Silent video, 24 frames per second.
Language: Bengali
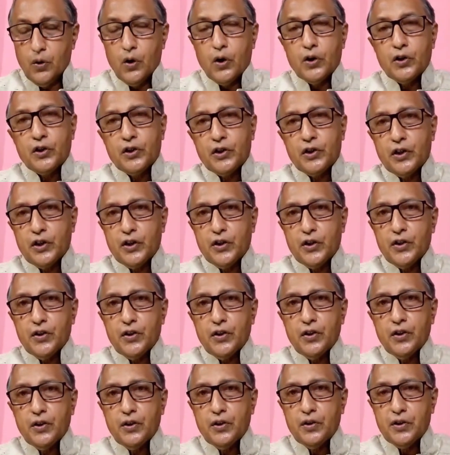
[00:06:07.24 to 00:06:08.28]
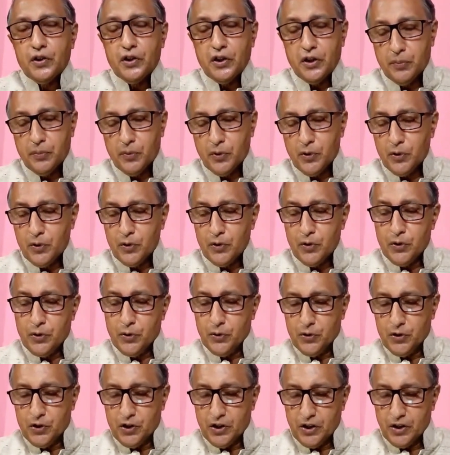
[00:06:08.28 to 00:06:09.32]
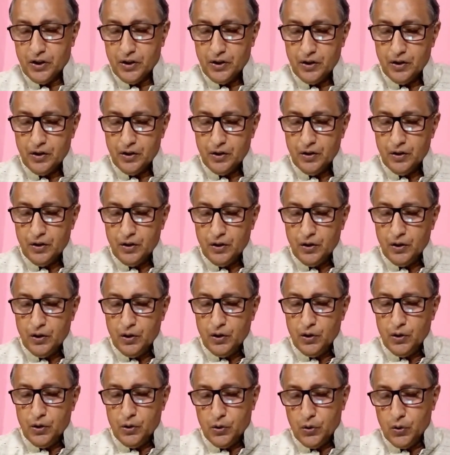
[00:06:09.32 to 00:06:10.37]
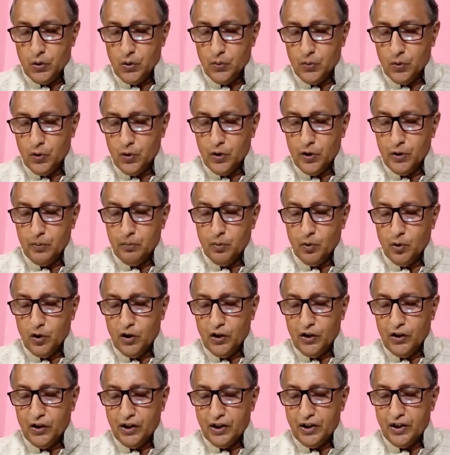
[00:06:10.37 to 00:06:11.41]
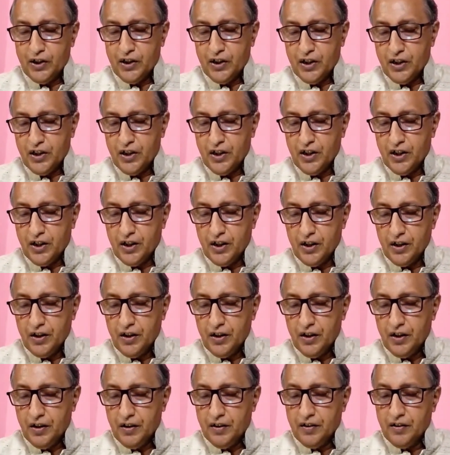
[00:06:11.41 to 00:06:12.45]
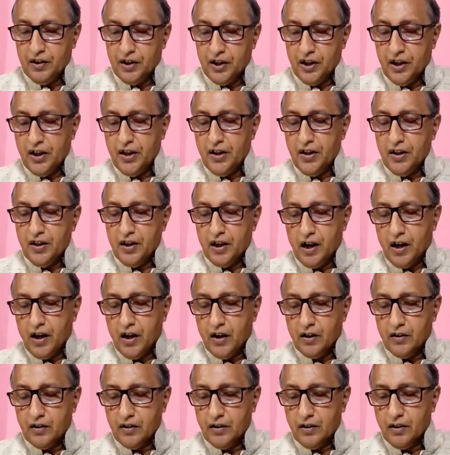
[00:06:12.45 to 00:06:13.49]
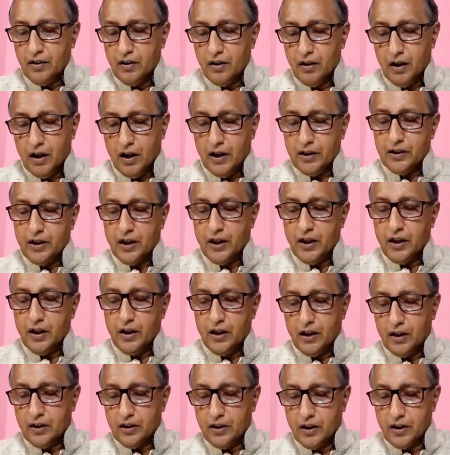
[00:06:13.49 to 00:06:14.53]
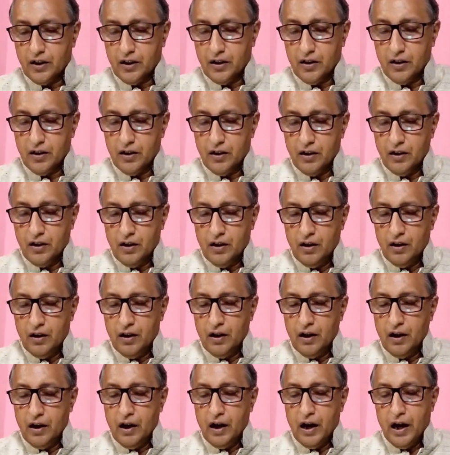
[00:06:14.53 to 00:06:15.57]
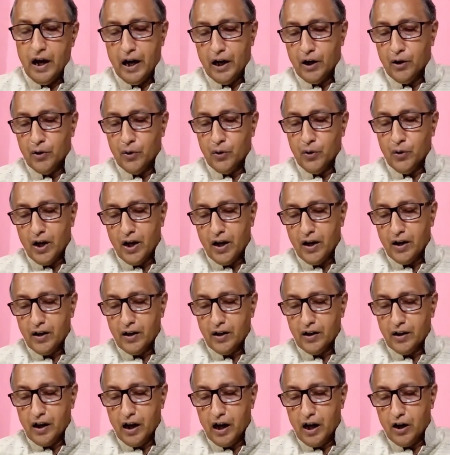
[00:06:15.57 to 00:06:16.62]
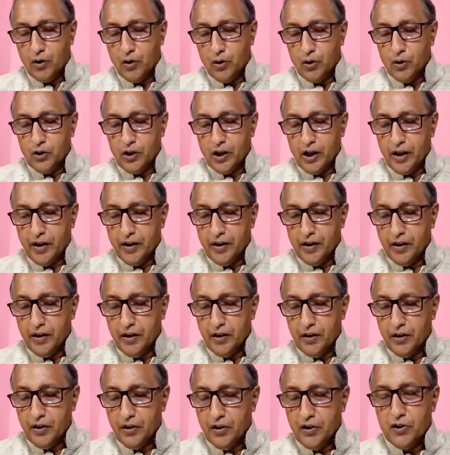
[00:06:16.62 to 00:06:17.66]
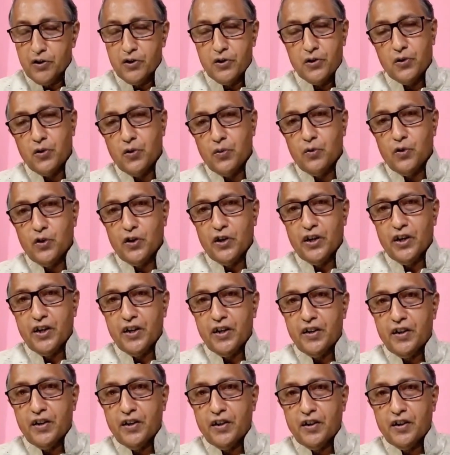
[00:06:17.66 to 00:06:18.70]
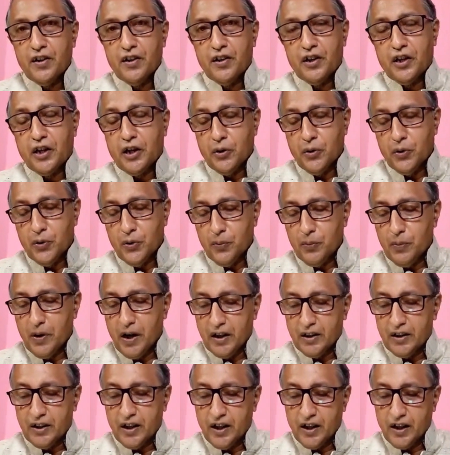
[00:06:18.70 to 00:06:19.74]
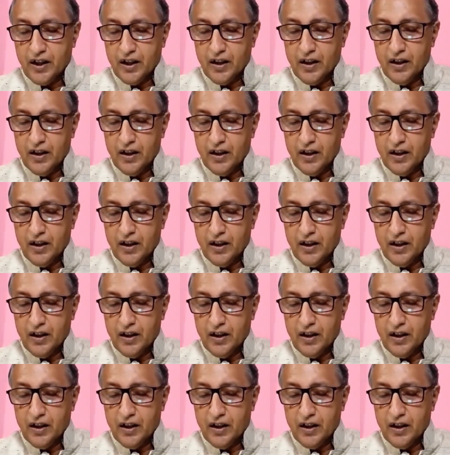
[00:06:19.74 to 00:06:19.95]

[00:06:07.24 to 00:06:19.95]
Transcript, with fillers: অশেষ জীবন সূচি সময় বলতে চিনি দিন রাত আধা আধা আলো আর কালোতে সময়ের দেহ বাঁধা